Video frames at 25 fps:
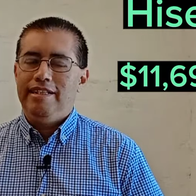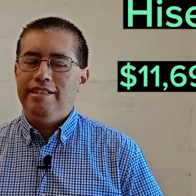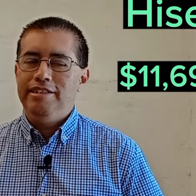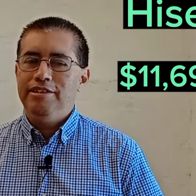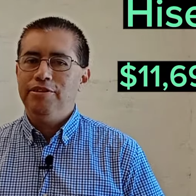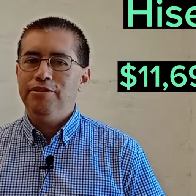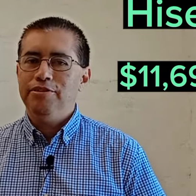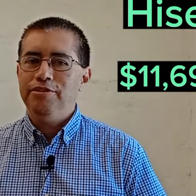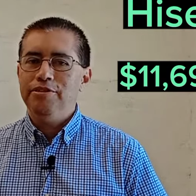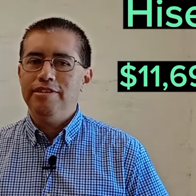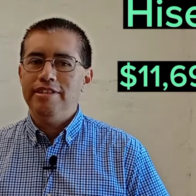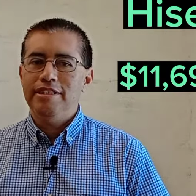
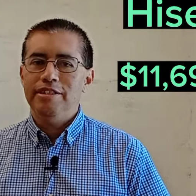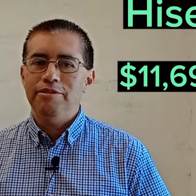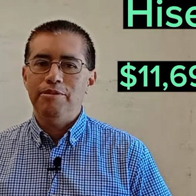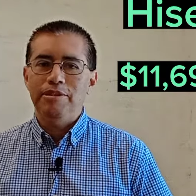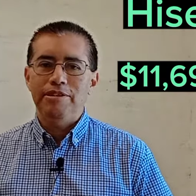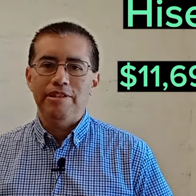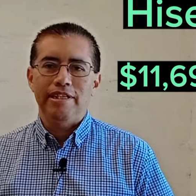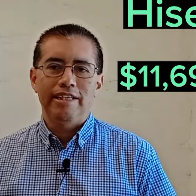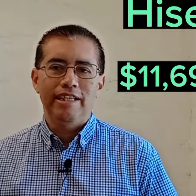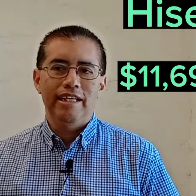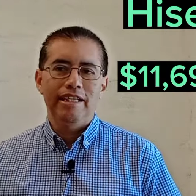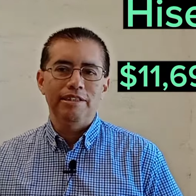Entonces,
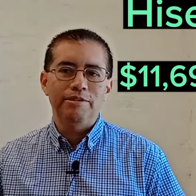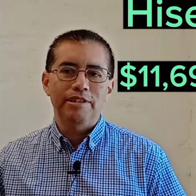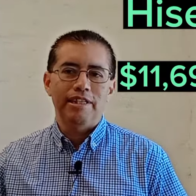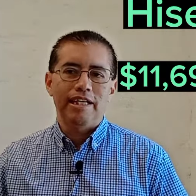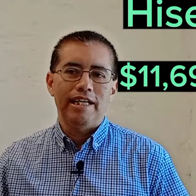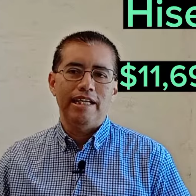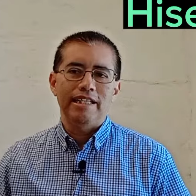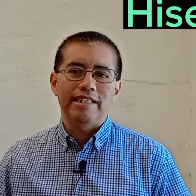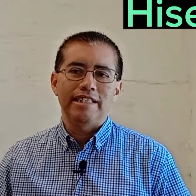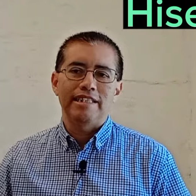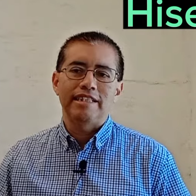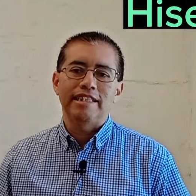bueno, aquí les voy a
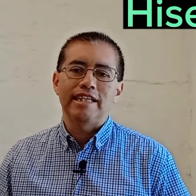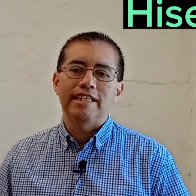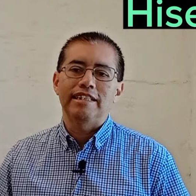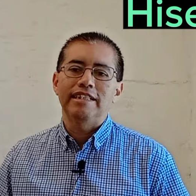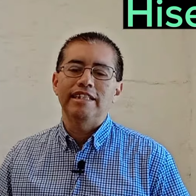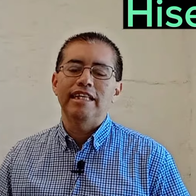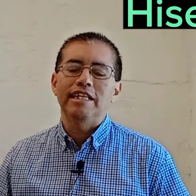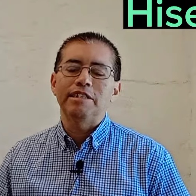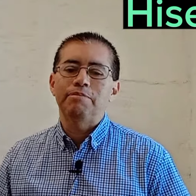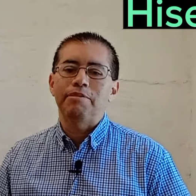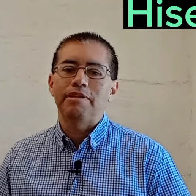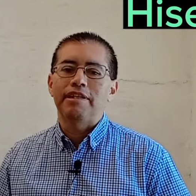dejar las
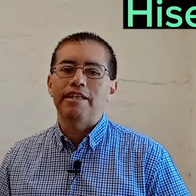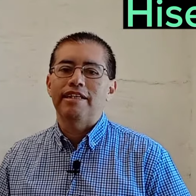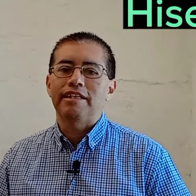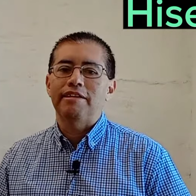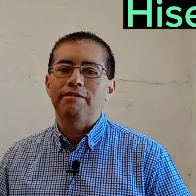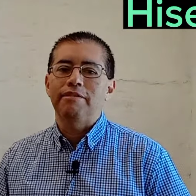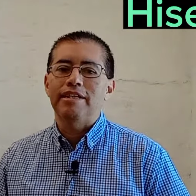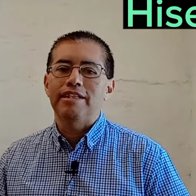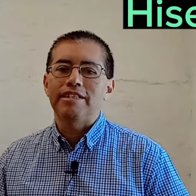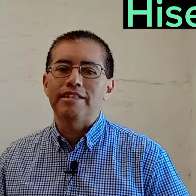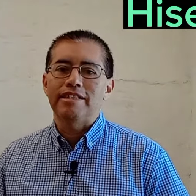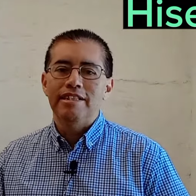etiquetitas para que
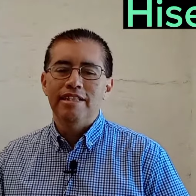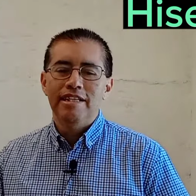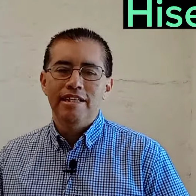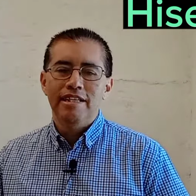veas